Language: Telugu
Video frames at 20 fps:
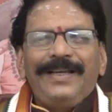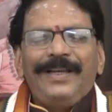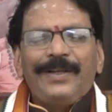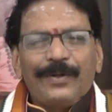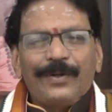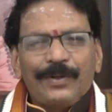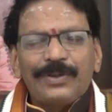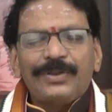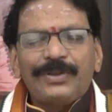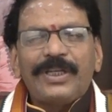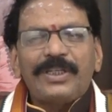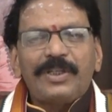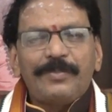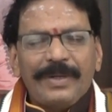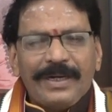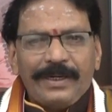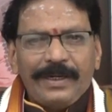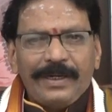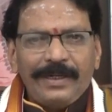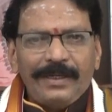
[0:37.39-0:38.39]
ఈరోజు
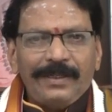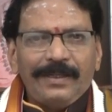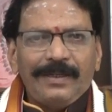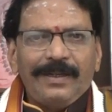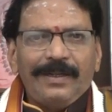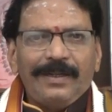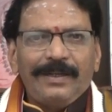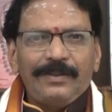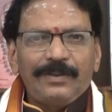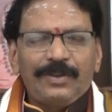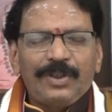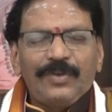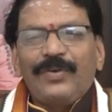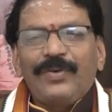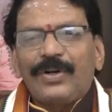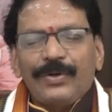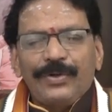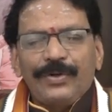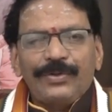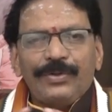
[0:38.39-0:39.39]
దశమి అండి
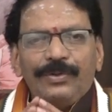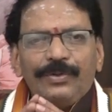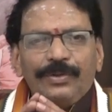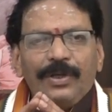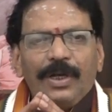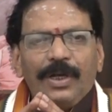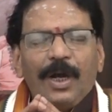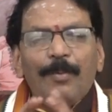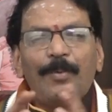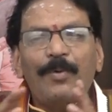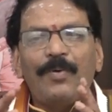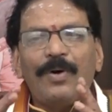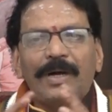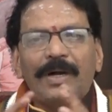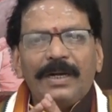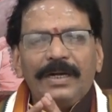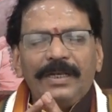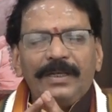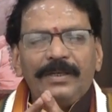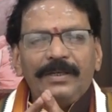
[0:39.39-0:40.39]
చివరి రోజు
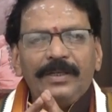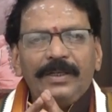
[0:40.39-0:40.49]
అమ్మవారిని